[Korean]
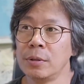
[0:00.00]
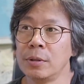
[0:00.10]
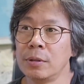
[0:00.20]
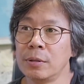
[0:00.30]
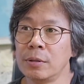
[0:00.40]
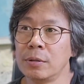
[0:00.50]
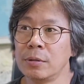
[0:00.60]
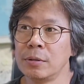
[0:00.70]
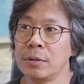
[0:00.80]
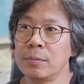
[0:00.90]
어,
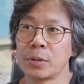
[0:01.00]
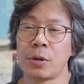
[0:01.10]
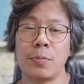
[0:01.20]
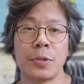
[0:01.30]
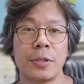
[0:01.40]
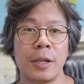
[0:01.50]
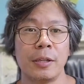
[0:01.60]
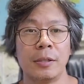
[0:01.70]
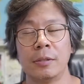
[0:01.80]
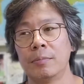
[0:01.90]
뭐 젊었을
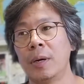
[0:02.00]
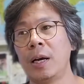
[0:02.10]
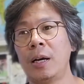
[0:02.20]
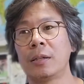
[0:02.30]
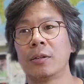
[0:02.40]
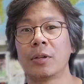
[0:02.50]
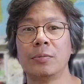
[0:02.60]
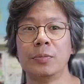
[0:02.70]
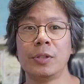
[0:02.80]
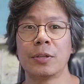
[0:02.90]
때는 막 이렇게
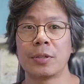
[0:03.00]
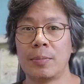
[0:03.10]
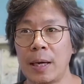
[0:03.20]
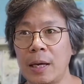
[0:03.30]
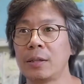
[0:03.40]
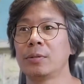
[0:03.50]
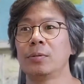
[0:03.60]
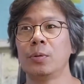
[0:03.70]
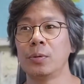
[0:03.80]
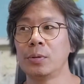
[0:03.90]
움직여서 막
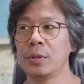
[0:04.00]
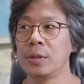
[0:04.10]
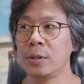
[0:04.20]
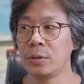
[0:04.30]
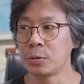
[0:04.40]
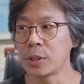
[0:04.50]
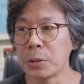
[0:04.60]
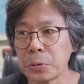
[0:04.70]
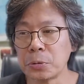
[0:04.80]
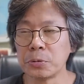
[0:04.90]
노, 이 육체
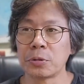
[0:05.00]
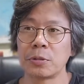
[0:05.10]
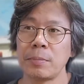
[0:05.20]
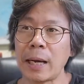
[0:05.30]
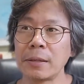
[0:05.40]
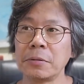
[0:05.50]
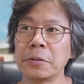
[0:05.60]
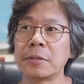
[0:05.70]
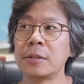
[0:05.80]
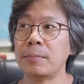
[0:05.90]
노동으로서 많은
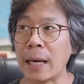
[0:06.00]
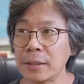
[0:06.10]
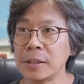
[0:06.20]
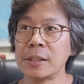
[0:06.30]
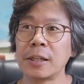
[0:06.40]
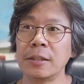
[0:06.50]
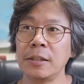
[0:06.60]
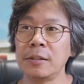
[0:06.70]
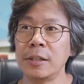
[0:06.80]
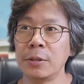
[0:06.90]
것들, 많은 시간을
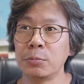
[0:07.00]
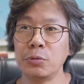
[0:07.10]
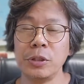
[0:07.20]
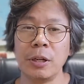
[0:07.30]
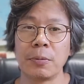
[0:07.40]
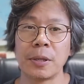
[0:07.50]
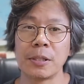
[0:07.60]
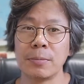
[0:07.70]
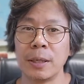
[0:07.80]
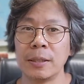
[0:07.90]
일을 해도 무리가
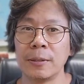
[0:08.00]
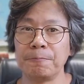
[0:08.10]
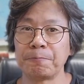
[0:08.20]
없겠지만은,